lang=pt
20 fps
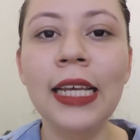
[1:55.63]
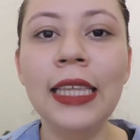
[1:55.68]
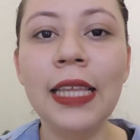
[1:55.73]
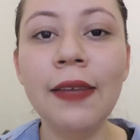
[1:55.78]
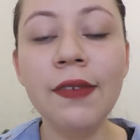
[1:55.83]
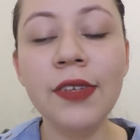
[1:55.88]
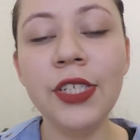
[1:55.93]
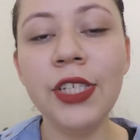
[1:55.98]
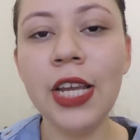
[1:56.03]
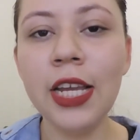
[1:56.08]

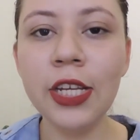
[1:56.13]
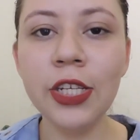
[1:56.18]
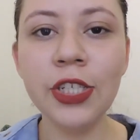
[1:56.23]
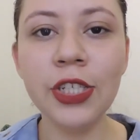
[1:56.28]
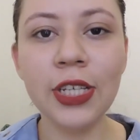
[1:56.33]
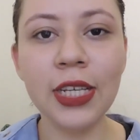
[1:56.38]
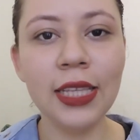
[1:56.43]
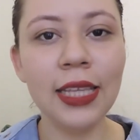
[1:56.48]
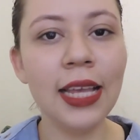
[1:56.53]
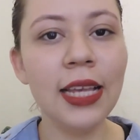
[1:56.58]
Teve
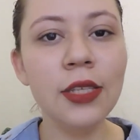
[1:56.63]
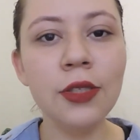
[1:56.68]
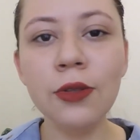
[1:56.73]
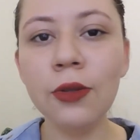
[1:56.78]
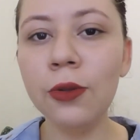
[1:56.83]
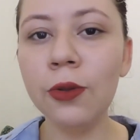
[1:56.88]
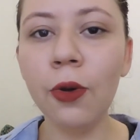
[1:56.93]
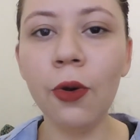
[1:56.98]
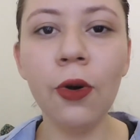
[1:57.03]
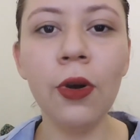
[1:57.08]
gente que nem
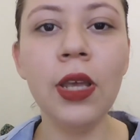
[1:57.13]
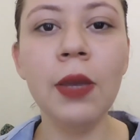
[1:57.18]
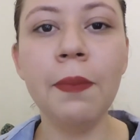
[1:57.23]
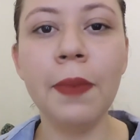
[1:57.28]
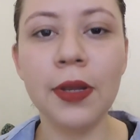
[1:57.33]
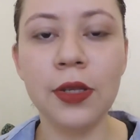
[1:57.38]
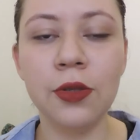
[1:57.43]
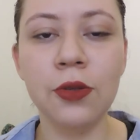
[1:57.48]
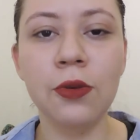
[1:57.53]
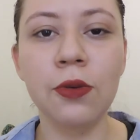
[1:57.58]
estudou e
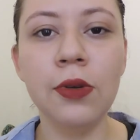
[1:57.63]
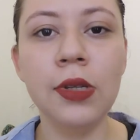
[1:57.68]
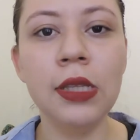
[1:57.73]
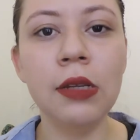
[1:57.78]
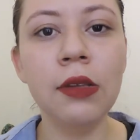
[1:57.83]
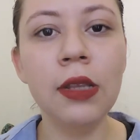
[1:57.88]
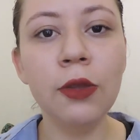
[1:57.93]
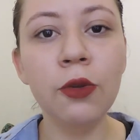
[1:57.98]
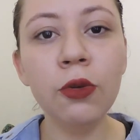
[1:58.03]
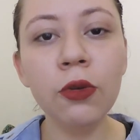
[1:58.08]
passou,
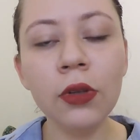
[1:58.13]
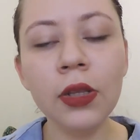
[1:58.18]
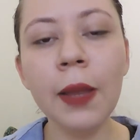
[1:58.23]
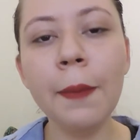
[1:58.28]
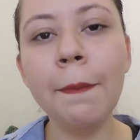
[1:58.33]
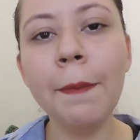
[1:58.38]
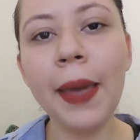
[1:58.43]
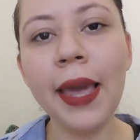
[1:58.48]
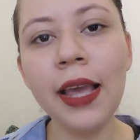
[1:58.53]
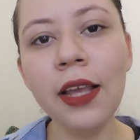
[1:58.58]
então tudo
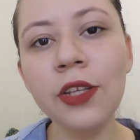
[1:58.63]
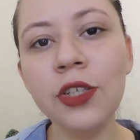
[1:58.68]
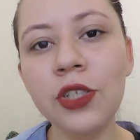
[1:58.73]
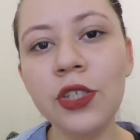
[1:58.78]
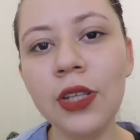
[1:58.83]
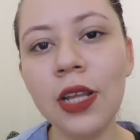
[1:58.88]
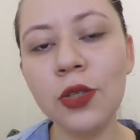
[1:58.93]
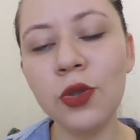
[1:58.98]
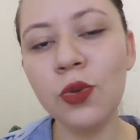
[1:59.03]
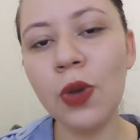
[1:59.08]

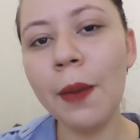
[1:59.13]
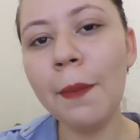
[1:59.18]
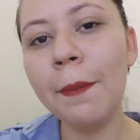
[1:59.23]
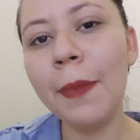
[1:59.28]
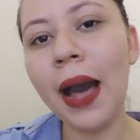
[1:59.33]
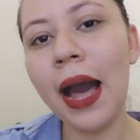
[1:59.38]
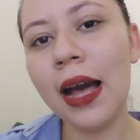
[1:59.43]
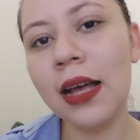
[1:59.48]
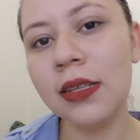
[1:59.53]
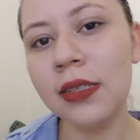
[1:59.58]
depende da sua
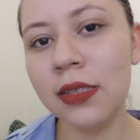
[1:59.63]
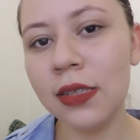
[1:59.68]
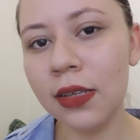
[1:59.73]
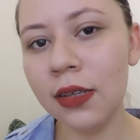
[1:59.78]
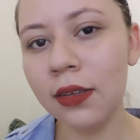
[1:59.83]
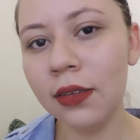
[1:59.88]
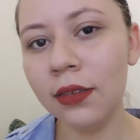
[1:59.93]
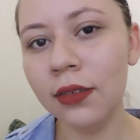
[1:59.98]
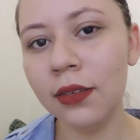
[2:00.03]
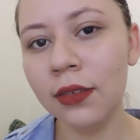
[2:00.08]
base
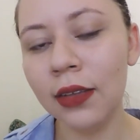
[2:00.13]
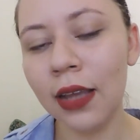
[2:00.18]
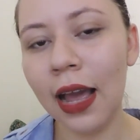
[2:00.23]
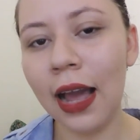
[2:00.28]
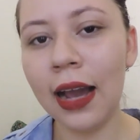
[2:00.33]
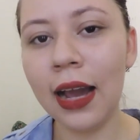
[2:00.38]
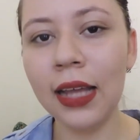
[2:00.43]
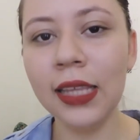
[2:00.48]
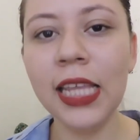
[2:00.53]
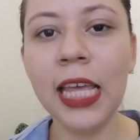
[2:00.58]

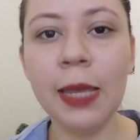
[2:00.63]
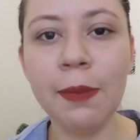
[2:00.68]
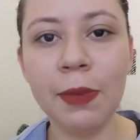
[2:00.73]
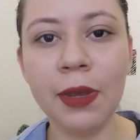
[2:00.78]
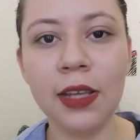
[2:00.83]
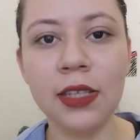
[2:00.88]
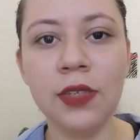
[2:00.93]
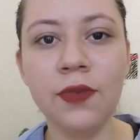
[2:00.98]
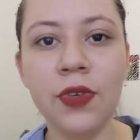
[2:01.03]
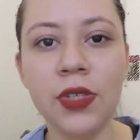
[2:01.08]

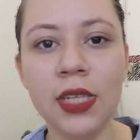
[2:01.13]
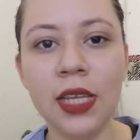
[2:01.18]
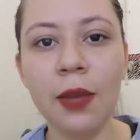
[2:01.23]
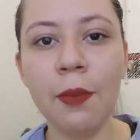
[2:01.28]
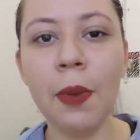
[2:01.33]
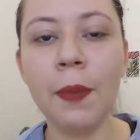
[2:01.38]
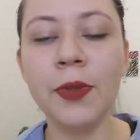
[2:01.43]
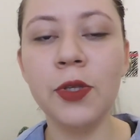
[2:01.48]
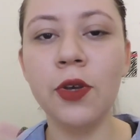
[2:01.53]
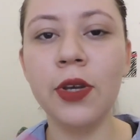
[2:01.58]
acadêmica. Se você é
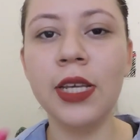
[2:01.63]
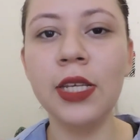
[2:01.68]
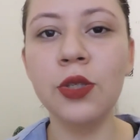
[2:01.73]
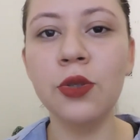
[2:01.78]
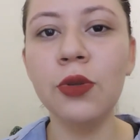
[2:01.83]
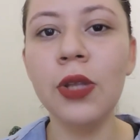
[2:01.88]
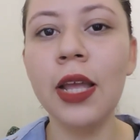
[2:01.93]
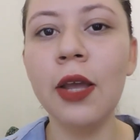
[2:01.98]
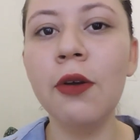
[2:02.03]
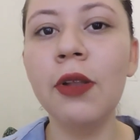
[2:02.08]
uma pessoa que estuda